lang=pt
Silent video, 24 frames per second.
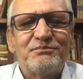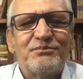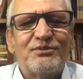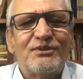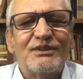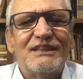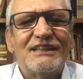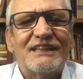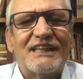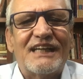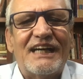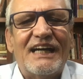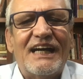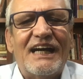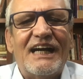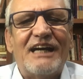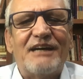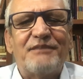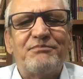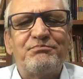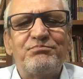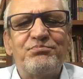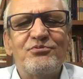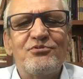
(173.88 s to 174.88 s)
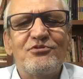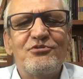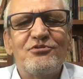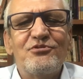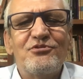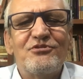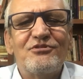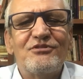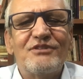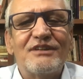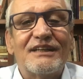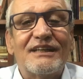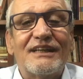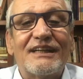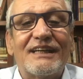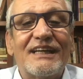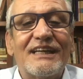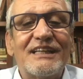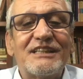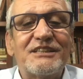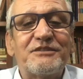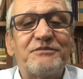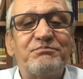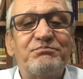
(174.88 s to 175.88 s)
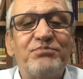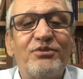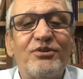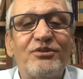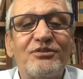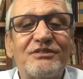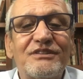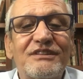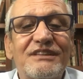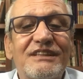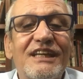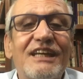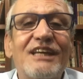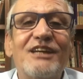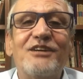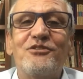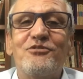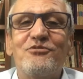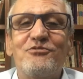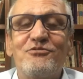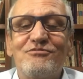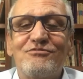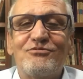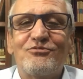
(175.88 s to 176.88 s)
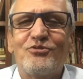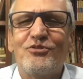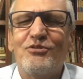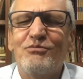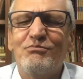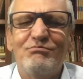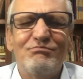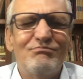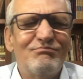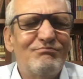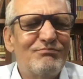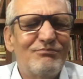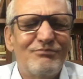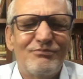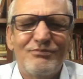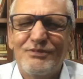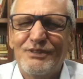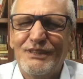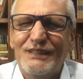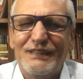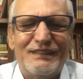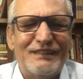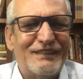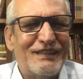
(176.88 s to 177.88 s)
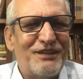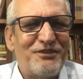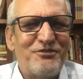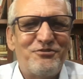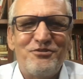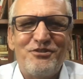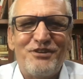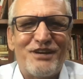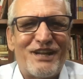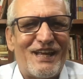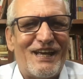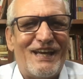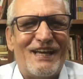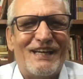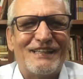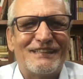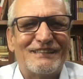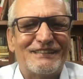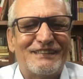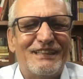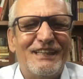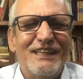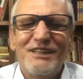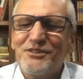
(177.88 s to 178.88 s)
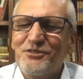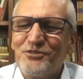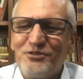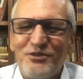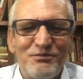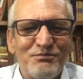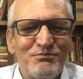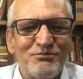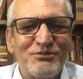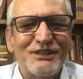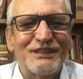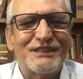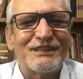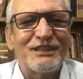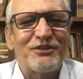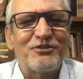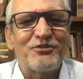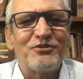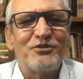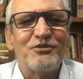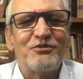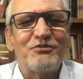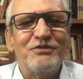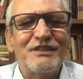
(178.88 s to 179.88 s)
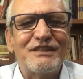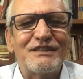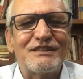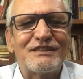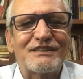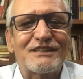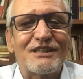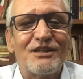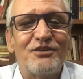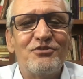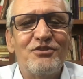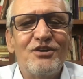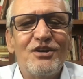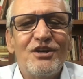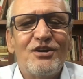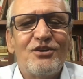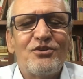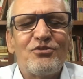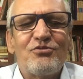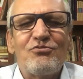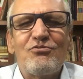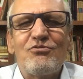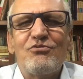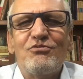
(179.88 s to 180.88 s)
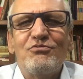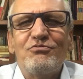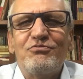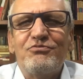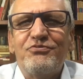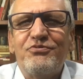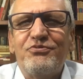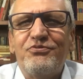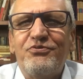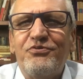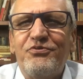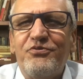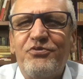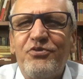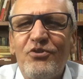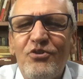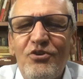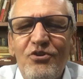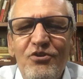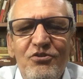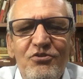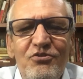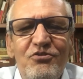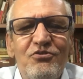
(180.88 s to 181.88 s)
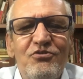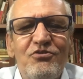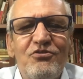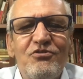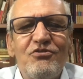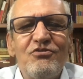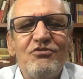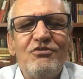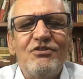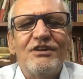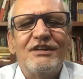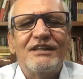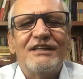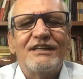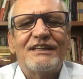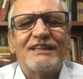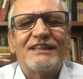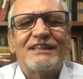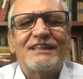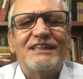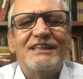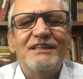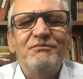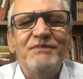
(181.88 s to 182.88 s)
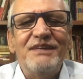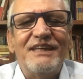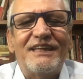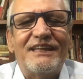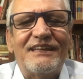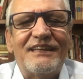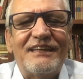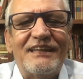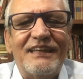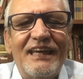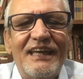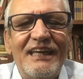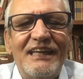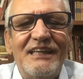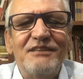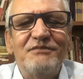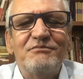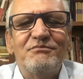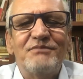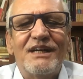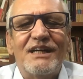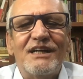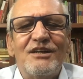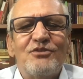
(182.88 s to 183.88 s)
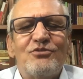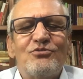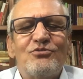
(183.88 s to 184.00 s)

Policarpo respondeu com muita coragem, com muita convicção, com fogo que me queima